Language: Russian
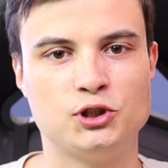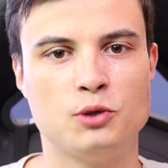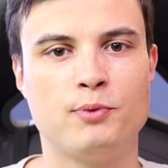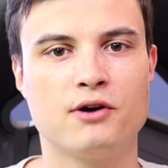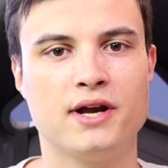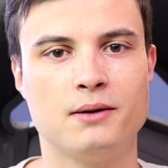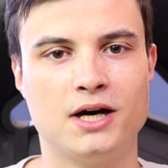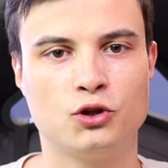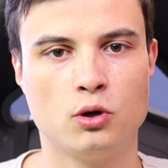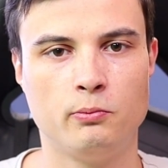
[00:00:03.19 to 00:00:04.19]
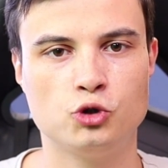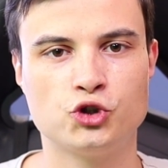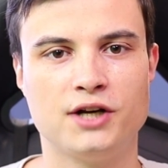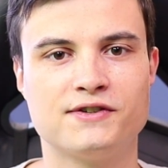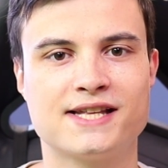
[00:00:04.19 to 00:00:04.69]
Сегодня поговорим о том,
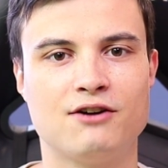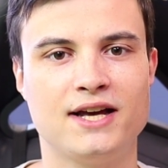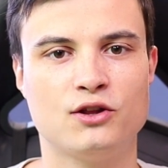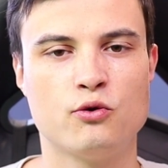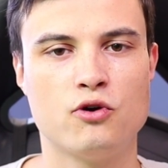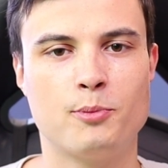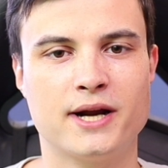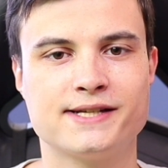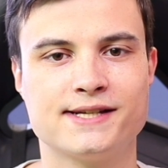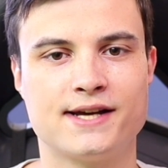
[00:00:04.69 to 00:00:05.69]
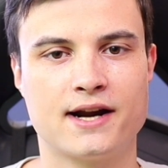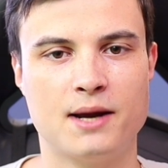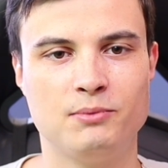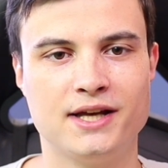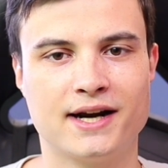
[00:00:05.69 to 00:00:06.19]
можно ли вставлять новые процессоры
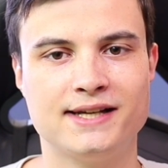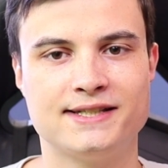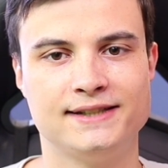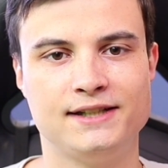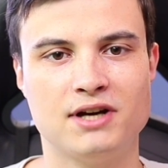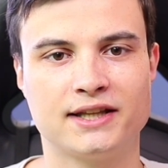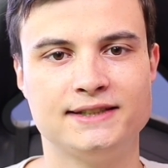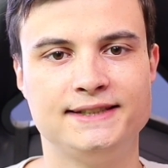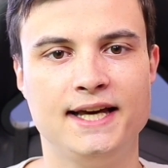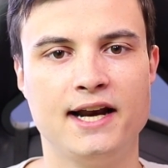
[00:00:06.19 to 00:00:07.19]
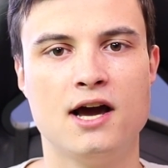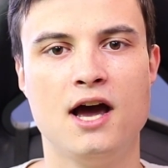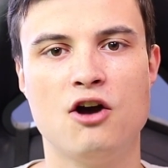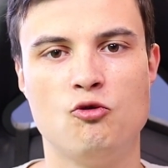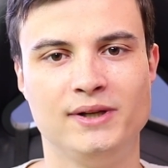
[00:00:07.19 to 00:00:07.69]
AMD Ryzen 9 серии
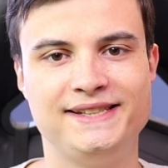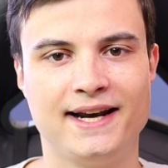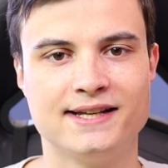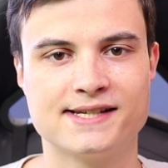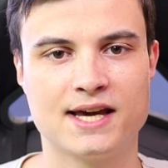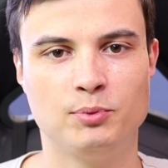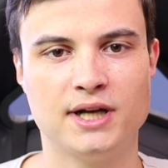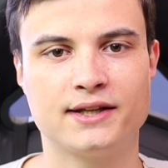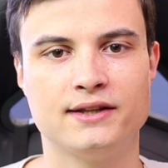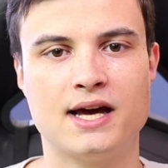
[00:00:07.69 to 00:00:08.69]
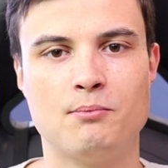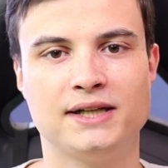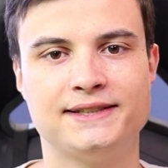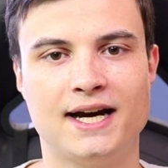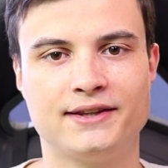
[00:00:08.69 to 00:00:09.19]
в материнские платы на
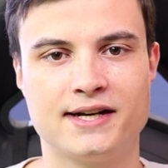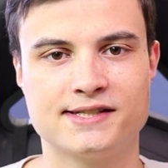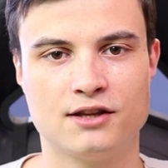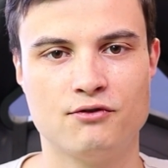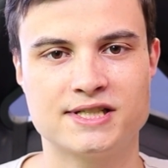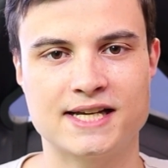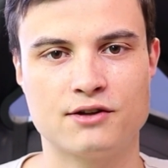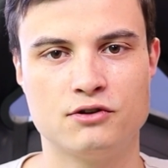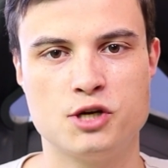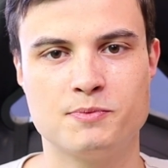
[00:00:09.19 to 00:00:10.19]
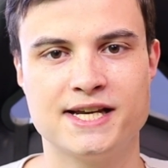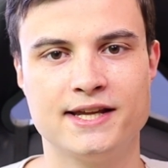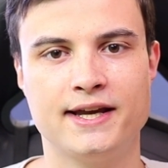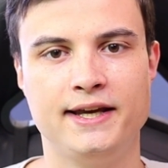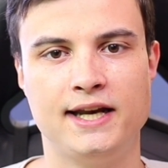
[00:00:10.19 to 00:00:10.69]
базе A320 а
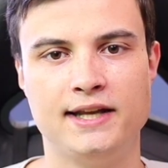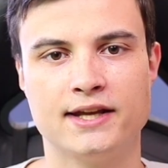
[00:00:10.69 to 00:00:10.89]
чипсета или